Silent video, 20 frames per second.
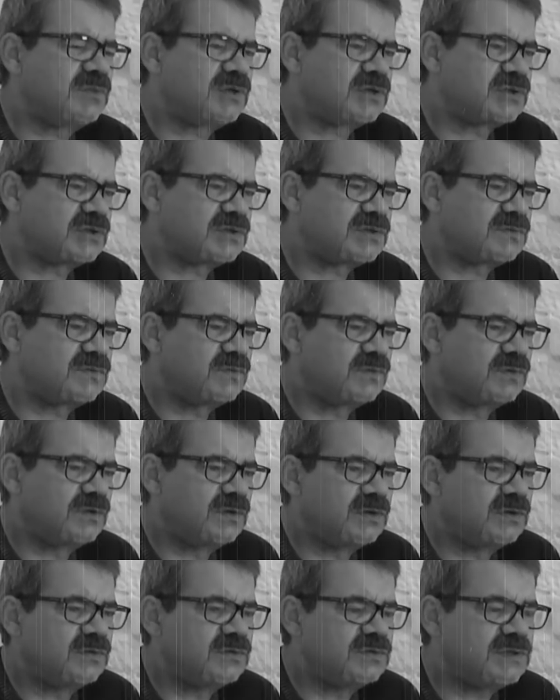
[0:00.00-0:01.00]

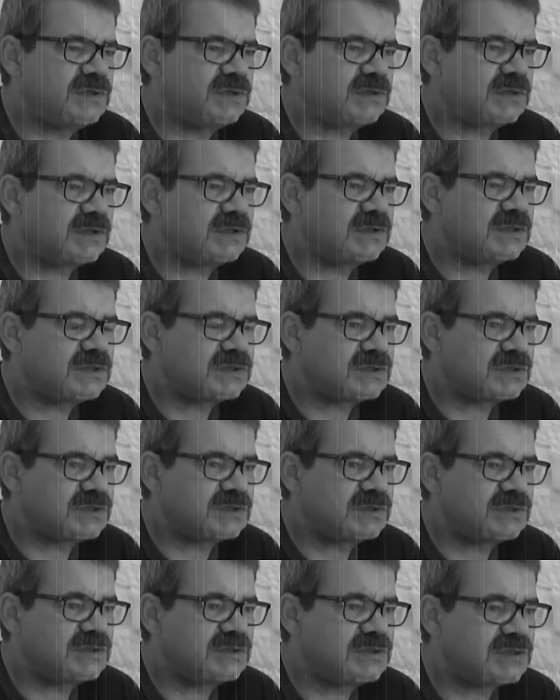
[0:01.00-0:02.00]
большинство людей,
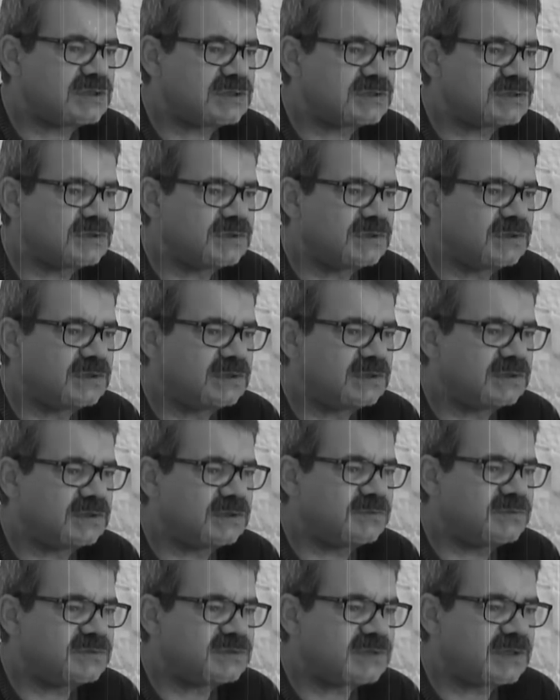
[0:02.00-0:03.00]
находящихся сейчас э, на
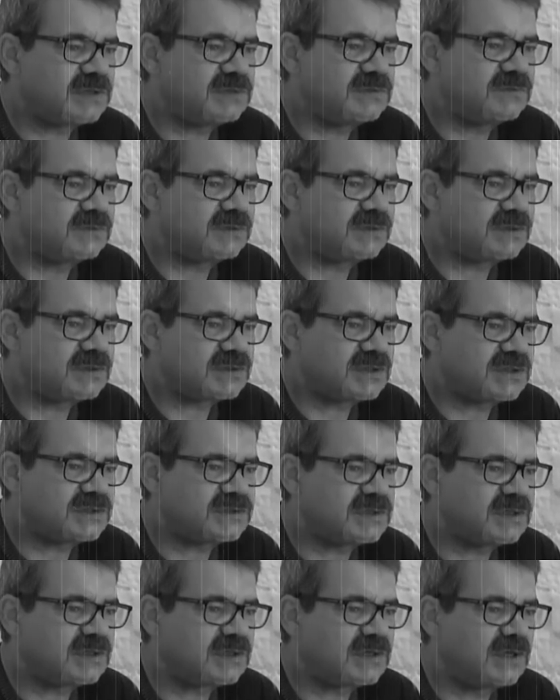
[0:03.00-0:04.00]
административных
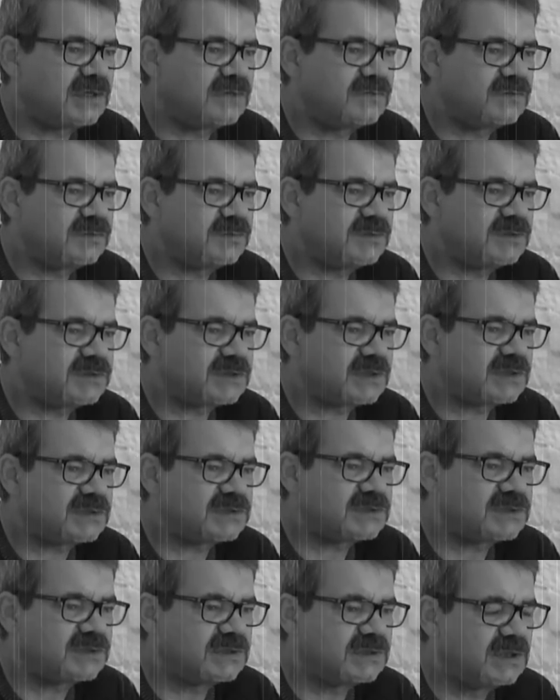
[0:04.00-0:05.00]
должностях, как в
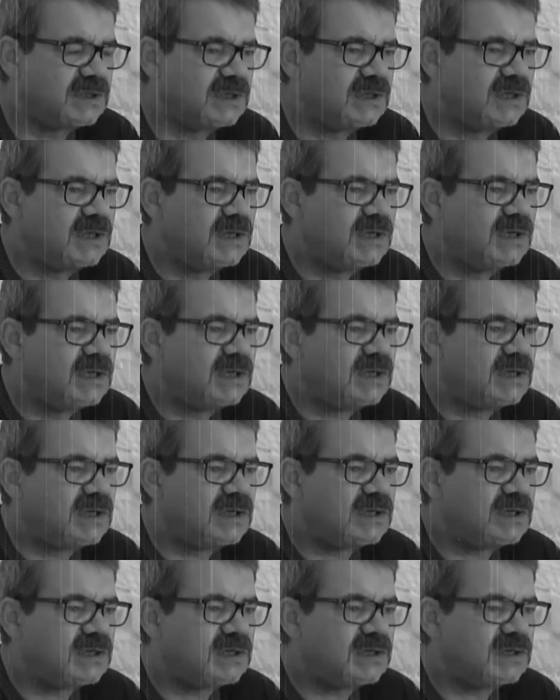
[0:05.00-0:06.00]
администрации
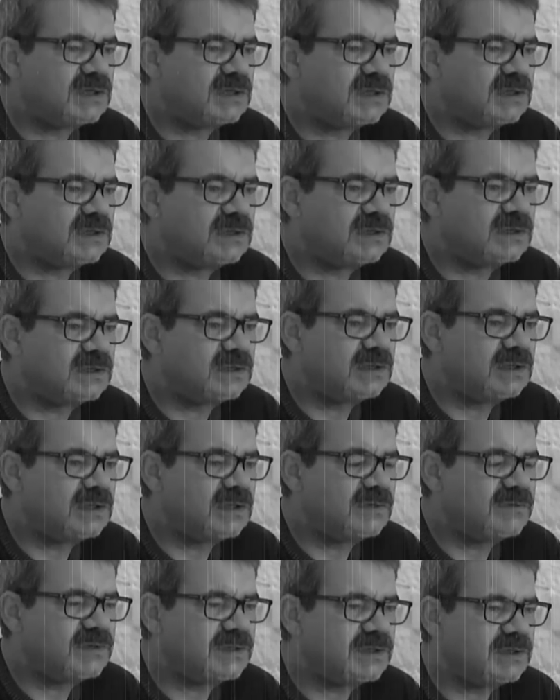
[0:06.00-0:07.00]
э,
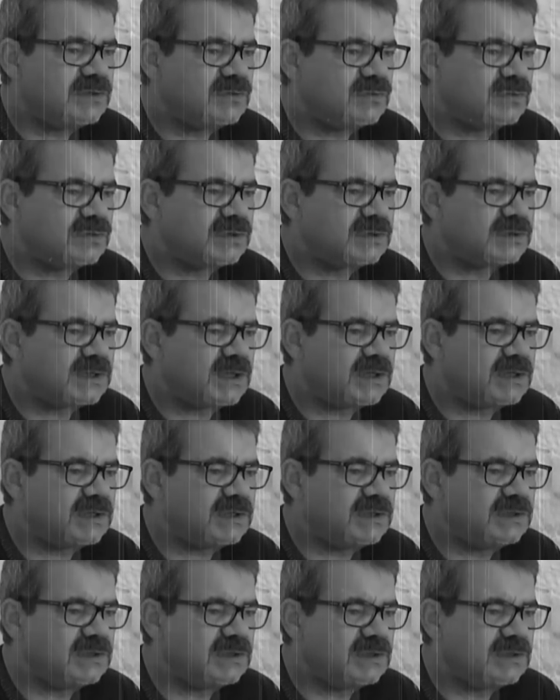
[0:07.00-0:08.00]
главы региона, так
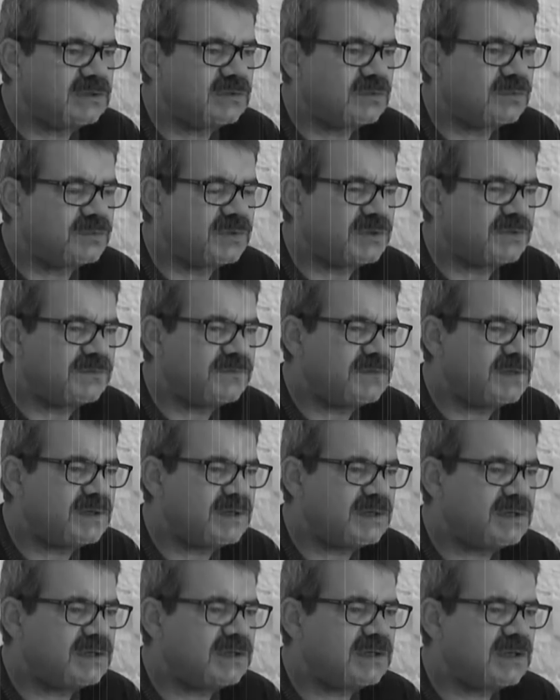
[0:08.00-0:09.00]
и на ее
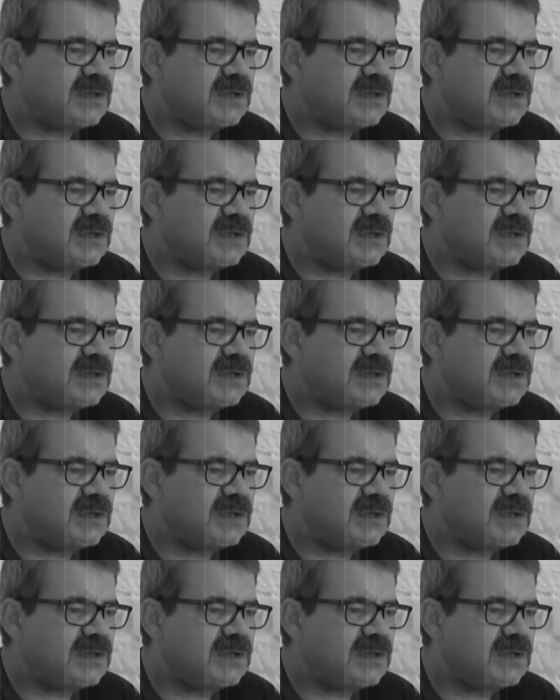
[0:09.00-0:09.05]
периферии,